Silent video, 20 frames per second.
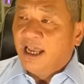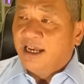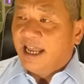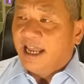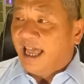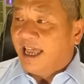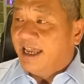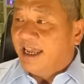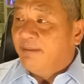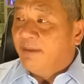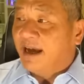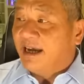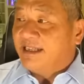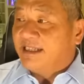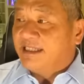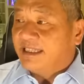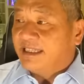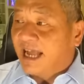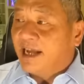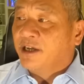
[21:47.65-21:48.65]
để mà
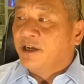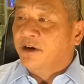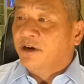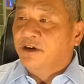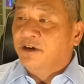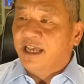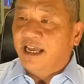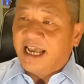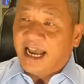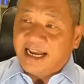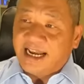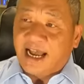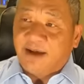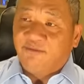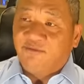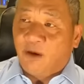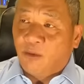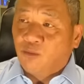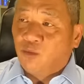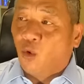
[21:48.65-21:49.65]
tăng cường cái khả năng
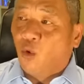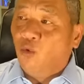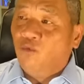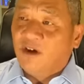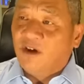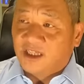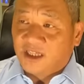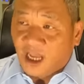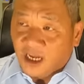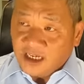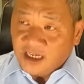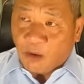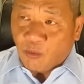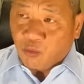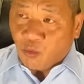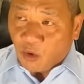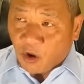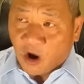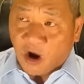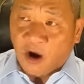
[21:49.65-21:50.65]
phòng thủ và tấn công
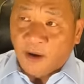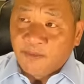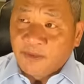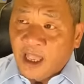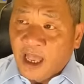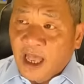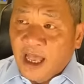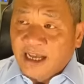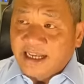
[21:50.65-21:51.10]
của họ.